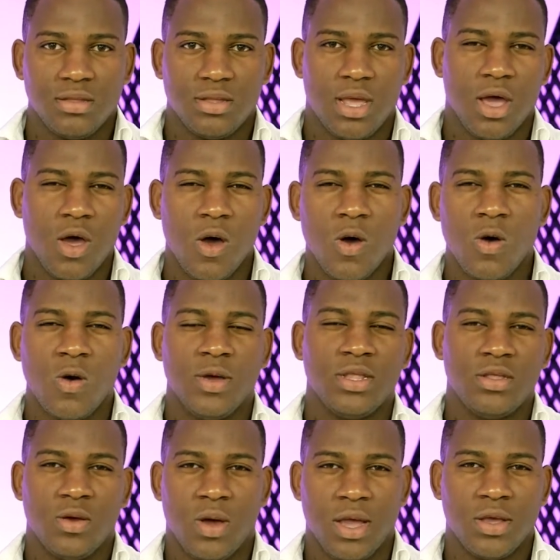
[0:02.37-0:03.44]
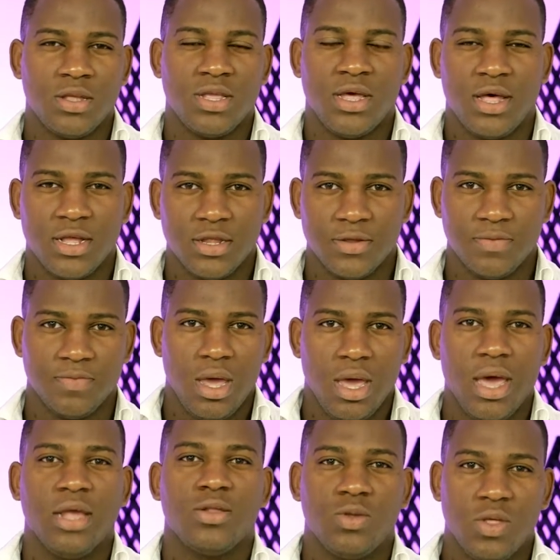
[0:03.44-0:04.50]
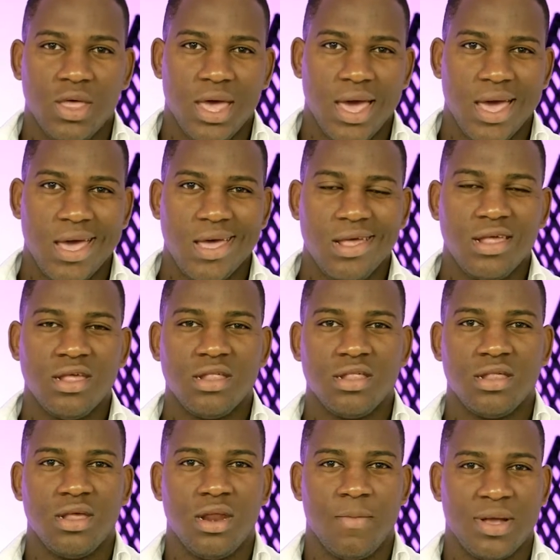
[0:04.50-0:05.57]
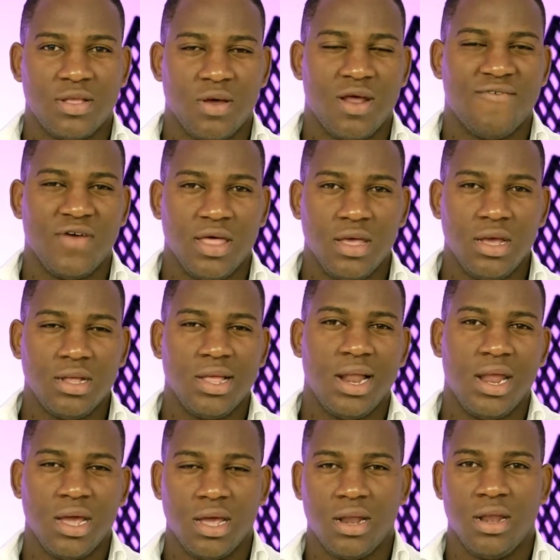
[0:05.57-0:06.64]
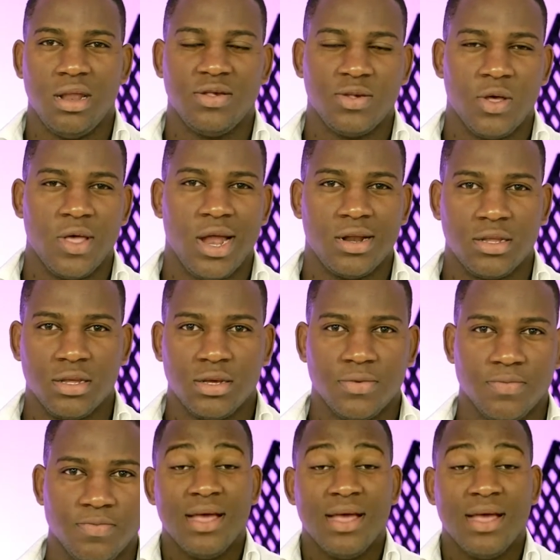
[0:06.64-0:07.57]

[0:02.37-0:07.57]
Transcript: Tengo 21 años de edad. Estudié cinematografía digital en el Liceo de Arte.